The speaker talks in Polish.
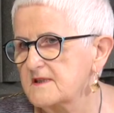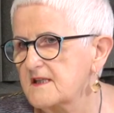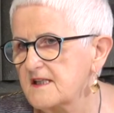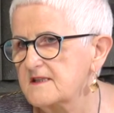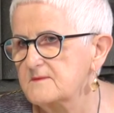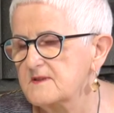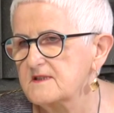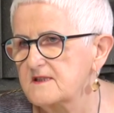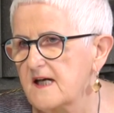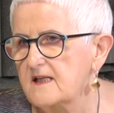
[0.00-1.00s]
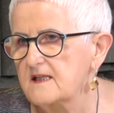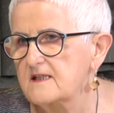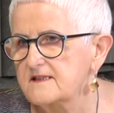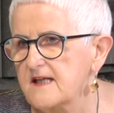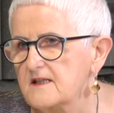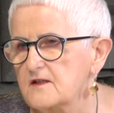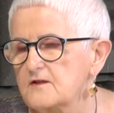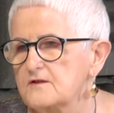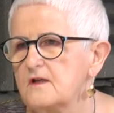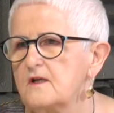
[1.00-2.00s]
Jednym z, e, z, takich
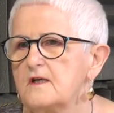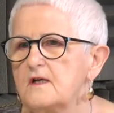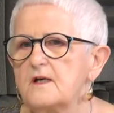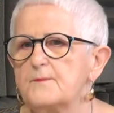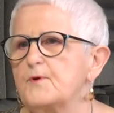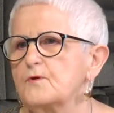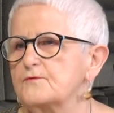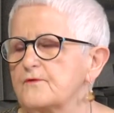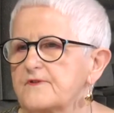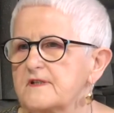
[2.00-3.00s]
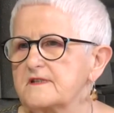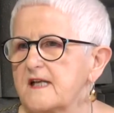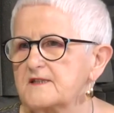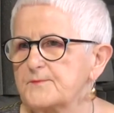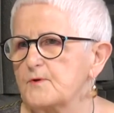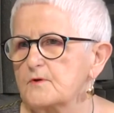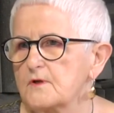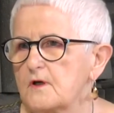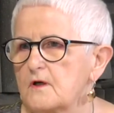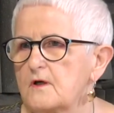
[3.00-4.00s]
e, punktów jest nasz punkt
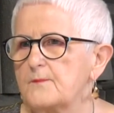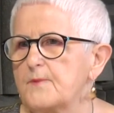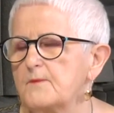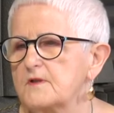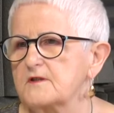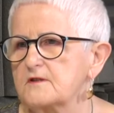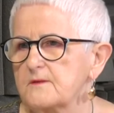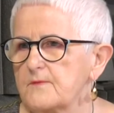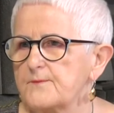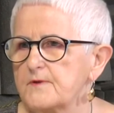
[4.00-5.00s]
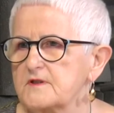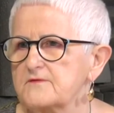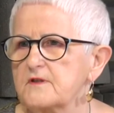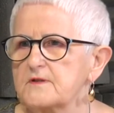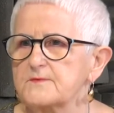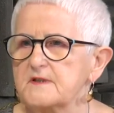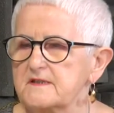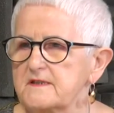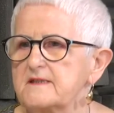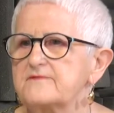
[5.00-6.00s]
e, pomocy osobom pokrzywdzonym
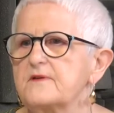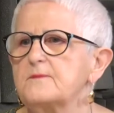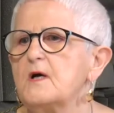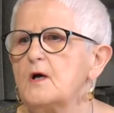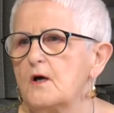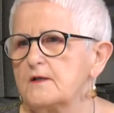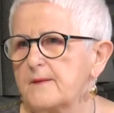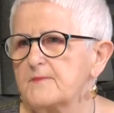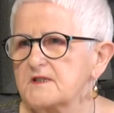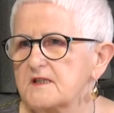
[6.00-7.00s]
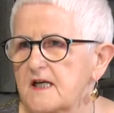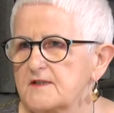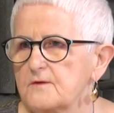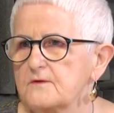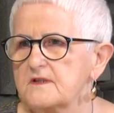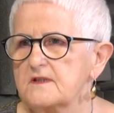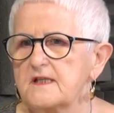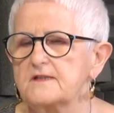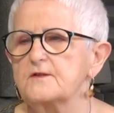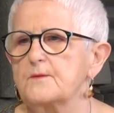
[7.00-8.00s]
przestępstwem. Ona będzie naszą
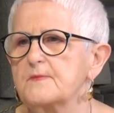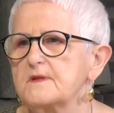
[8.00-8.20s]
klientką.